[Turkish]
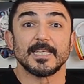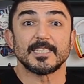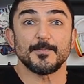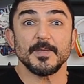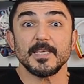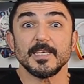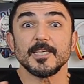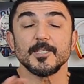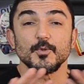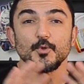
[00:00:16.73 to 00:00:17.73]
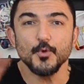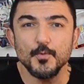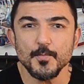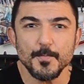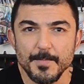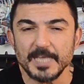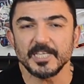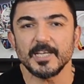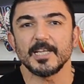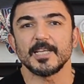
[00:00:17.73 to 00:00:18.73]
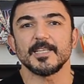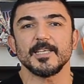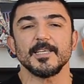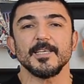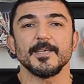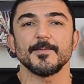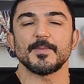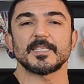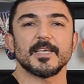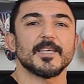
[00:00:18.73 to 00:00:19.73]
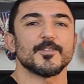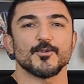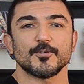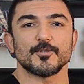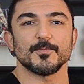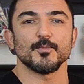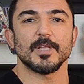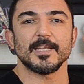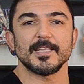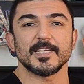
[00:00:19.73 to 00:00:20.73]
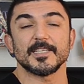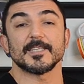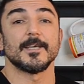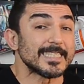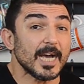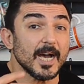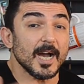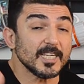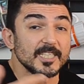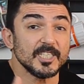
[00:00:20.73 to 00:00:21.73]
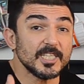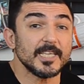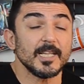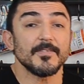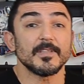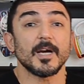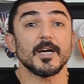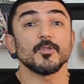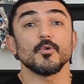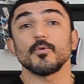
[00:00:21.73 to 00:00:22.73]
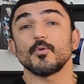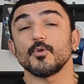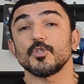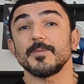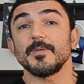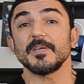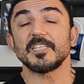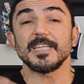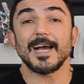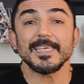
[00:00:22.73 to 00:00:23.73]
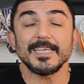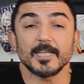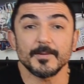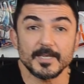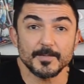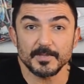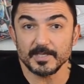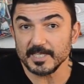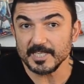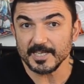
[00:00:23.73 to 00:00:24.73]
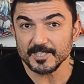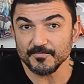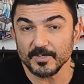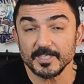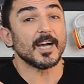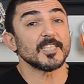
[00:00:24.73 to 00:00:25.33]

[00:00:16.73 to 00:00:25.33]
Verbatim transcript: Speaking'in tüm becerilerini masaya yatırıyoruz. Bunlar nelerdir? Daha akıcı şekilde ve daha doğru konuşabilmek için hangi gramer yapılarına ihtiyacım var?